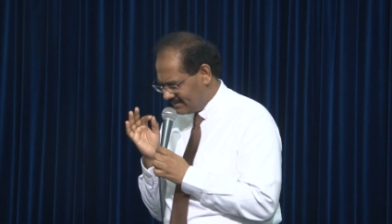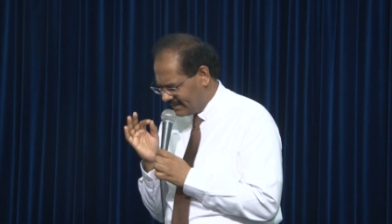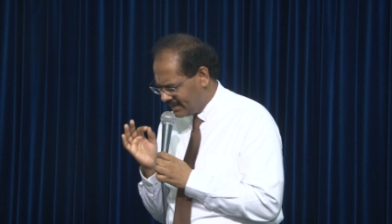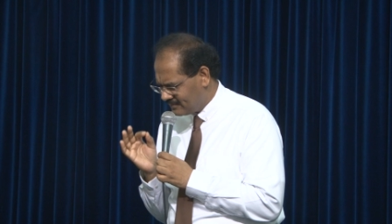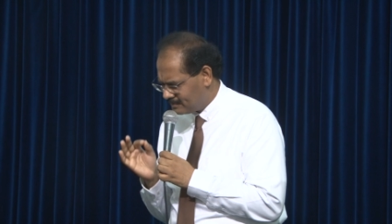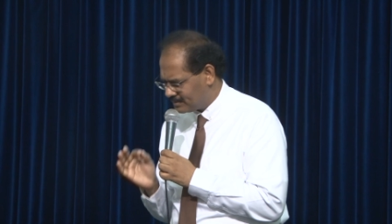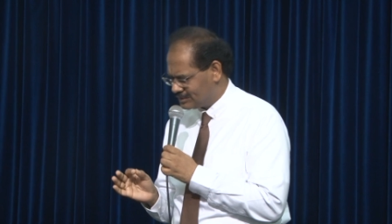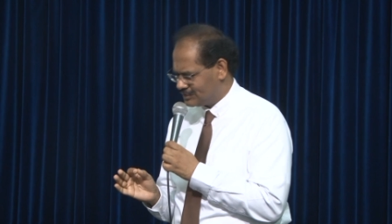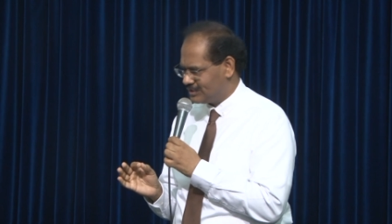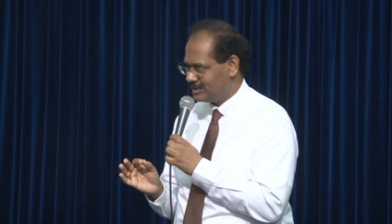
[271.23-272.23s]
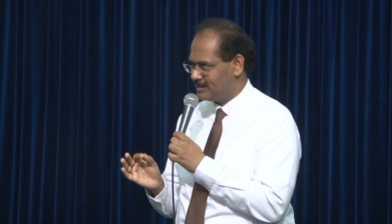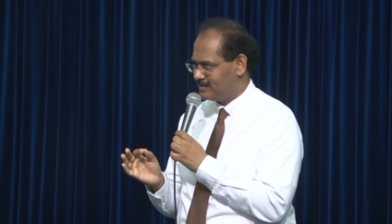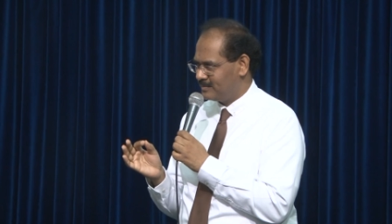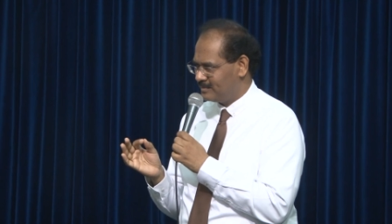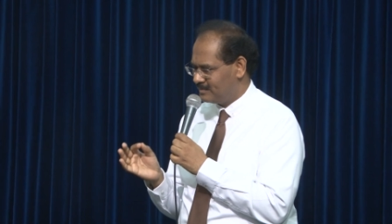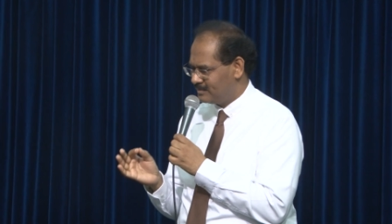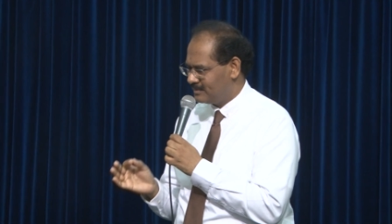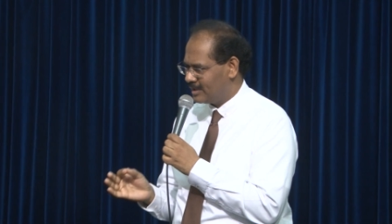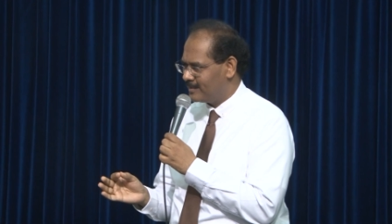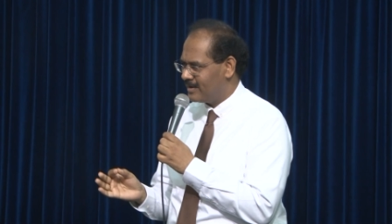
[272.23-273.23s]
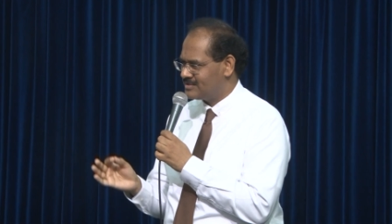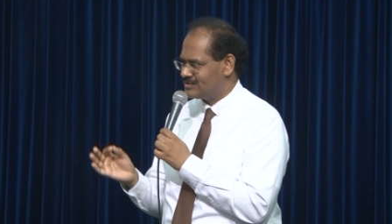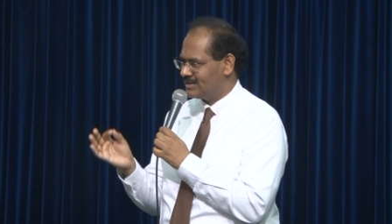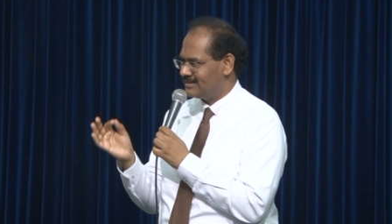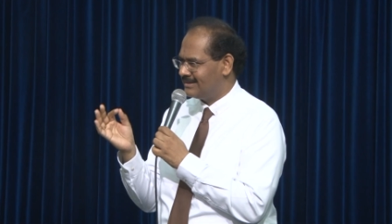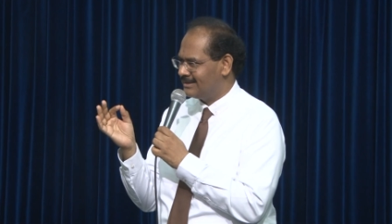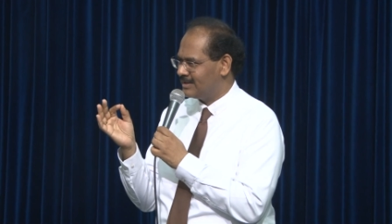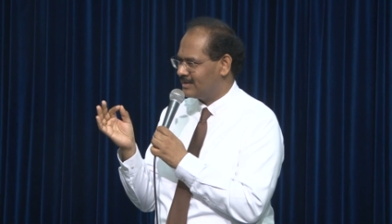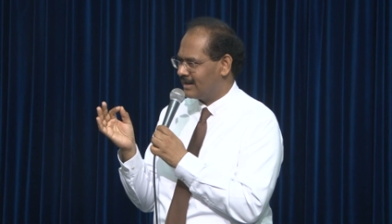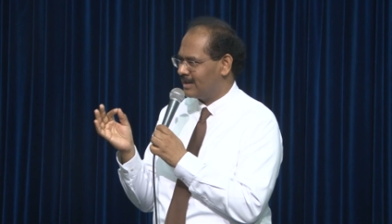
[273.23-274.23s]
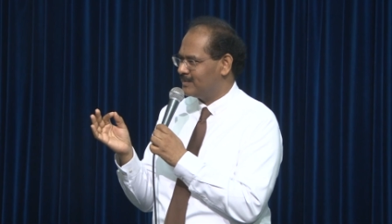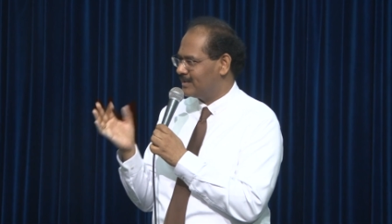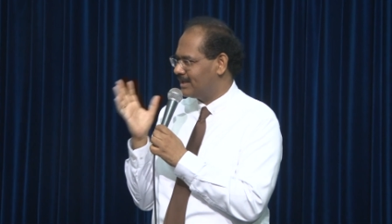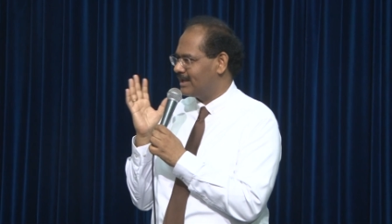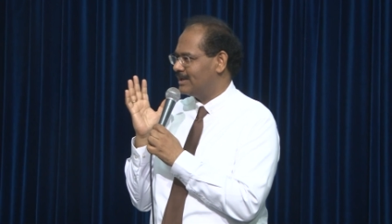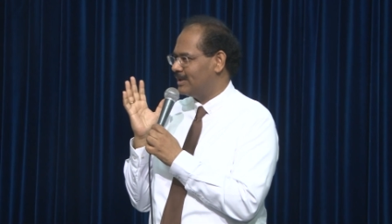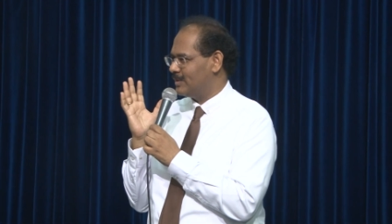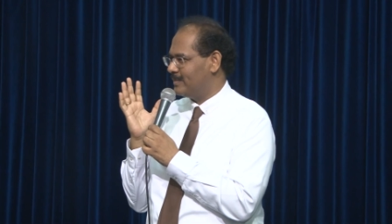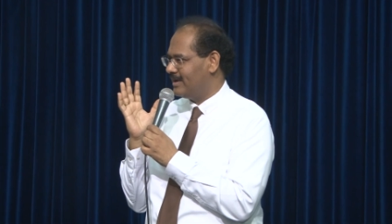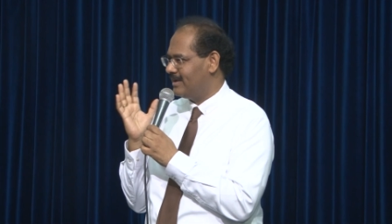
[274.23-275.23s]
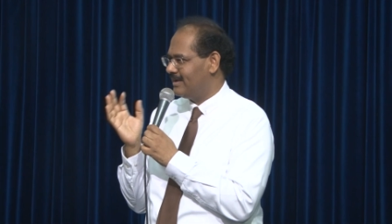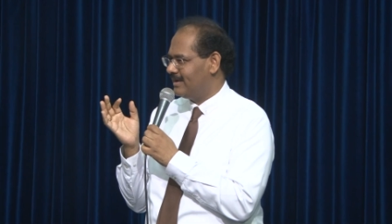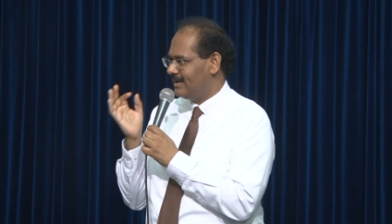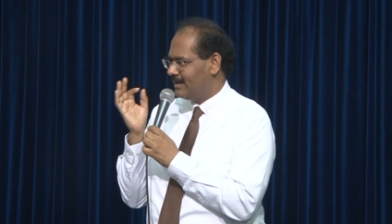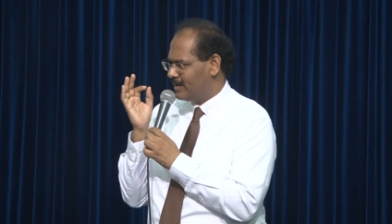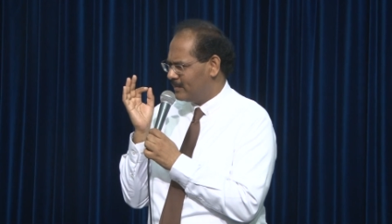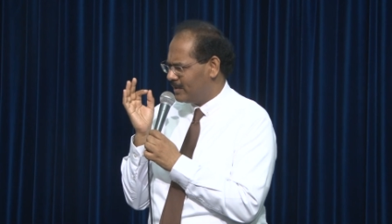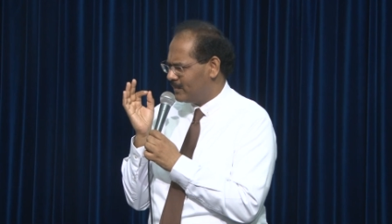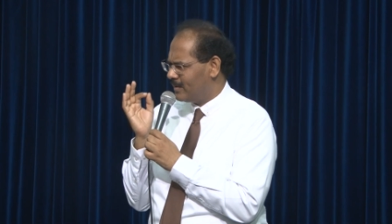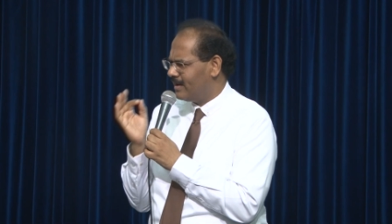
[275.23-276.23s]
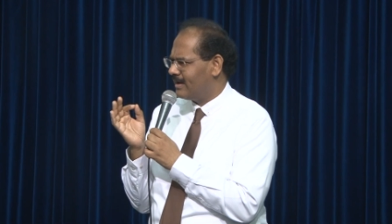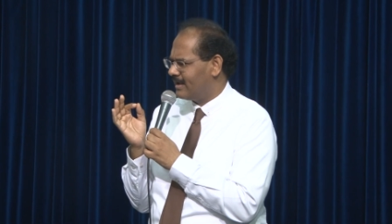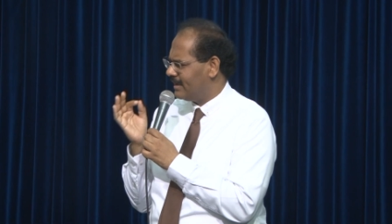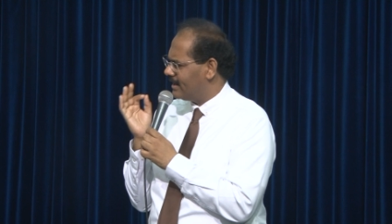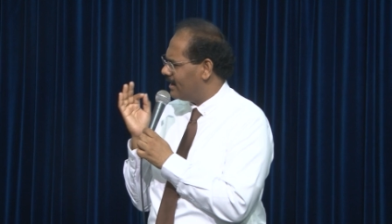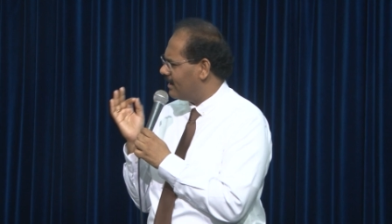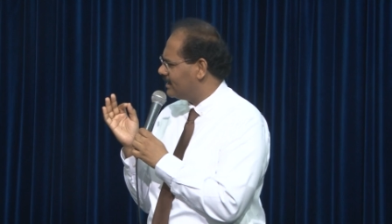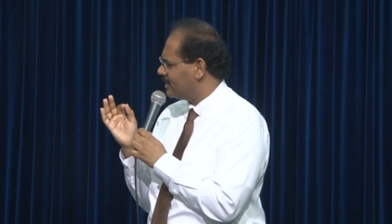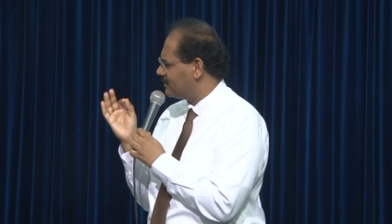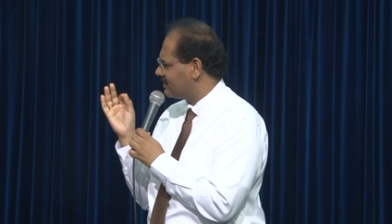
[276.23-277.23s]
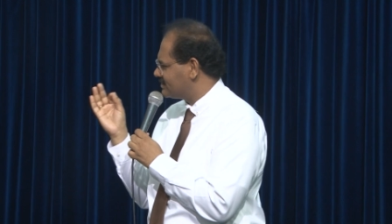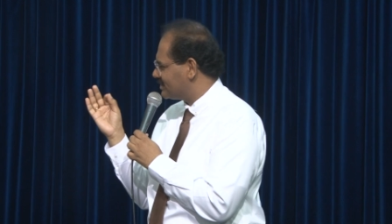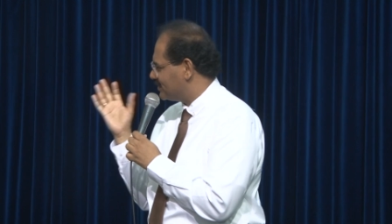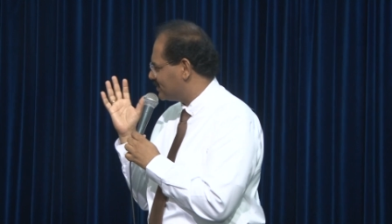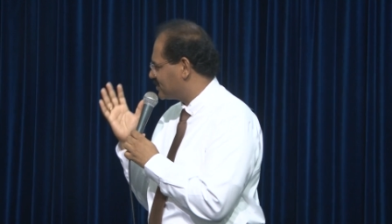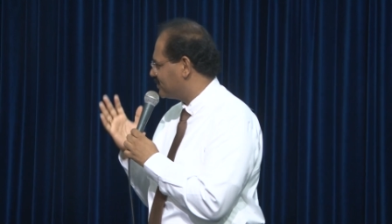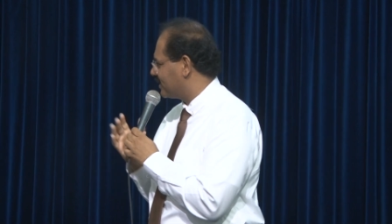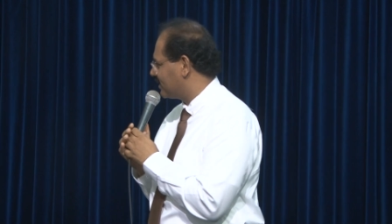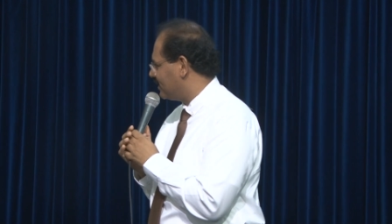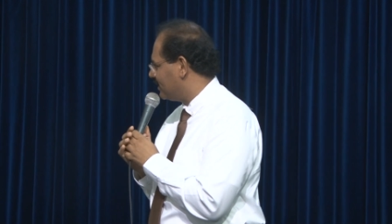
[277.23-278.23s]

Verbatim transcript: தேவ பிரசன்னம் கிருபாசனத்திலிருந்து கடந்து வருகிற கிருபை நம்முடைய வாழ்க்கை ஆண்டவருக்கு சந்தோஷமாக இருக்கும்